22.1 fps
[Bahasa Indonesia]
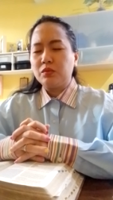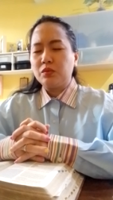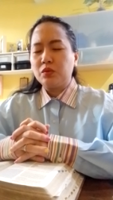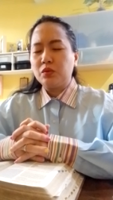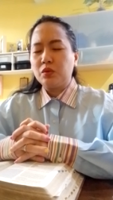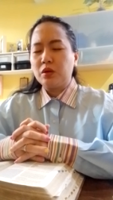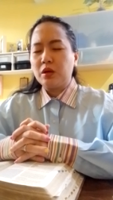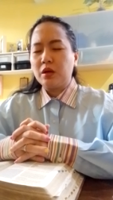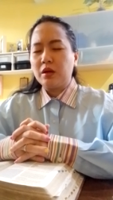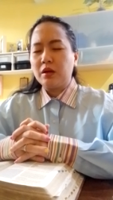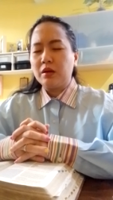
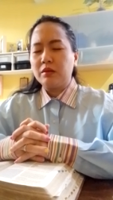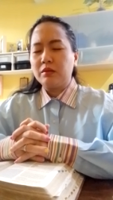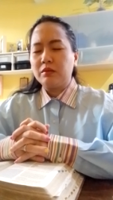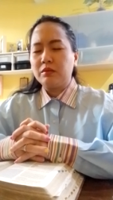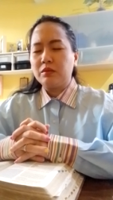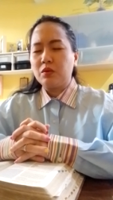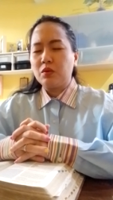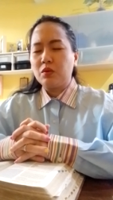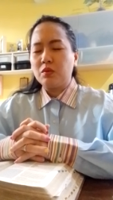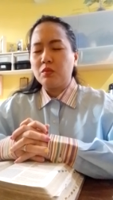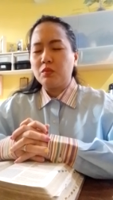curahan
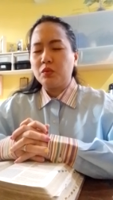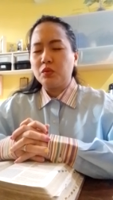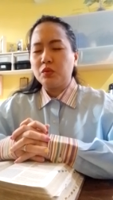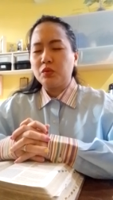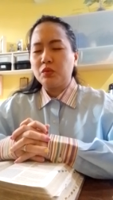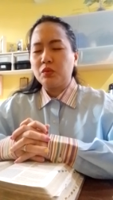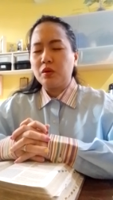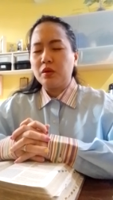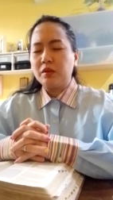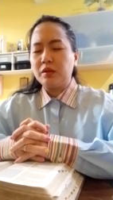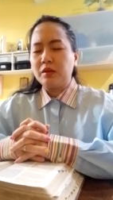rohmu
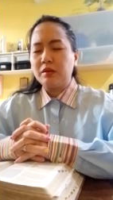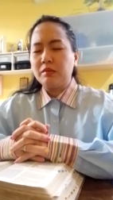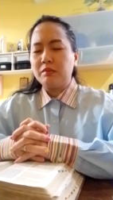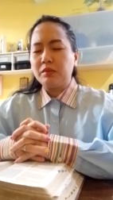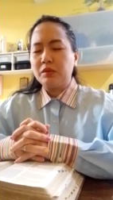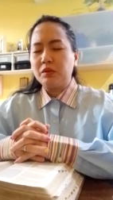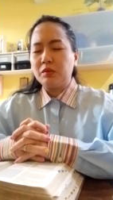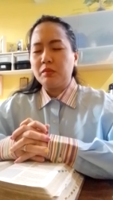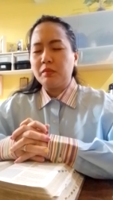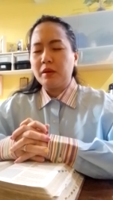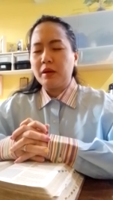Tuhan dalam
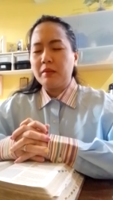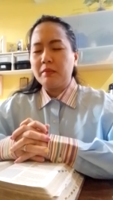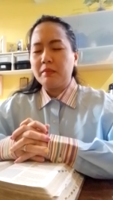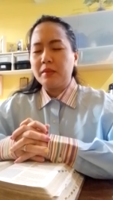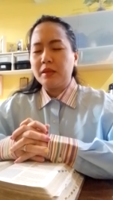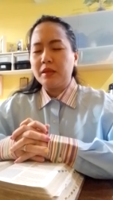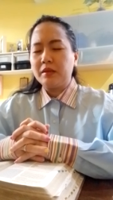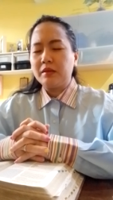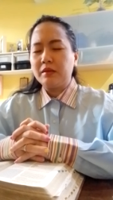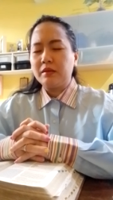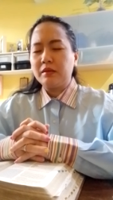hidup
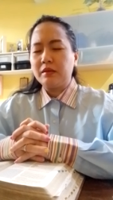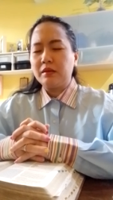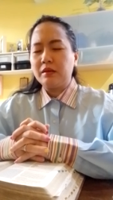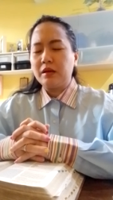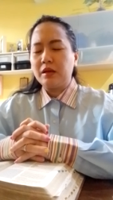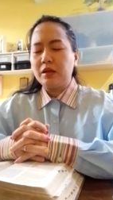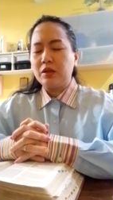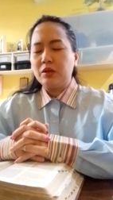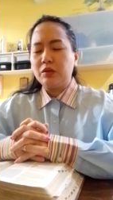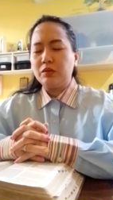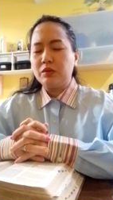kami
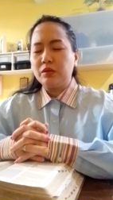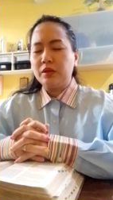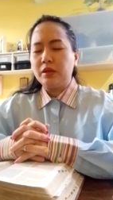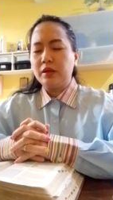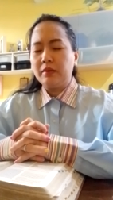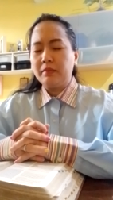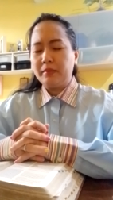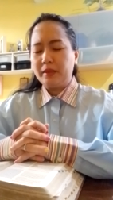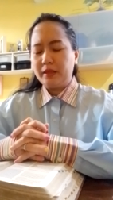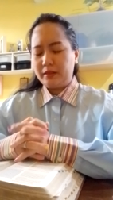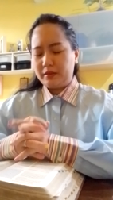haleluya
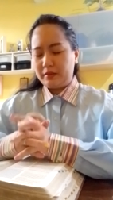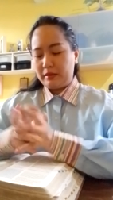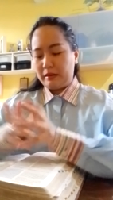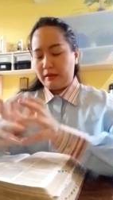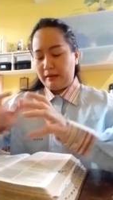amin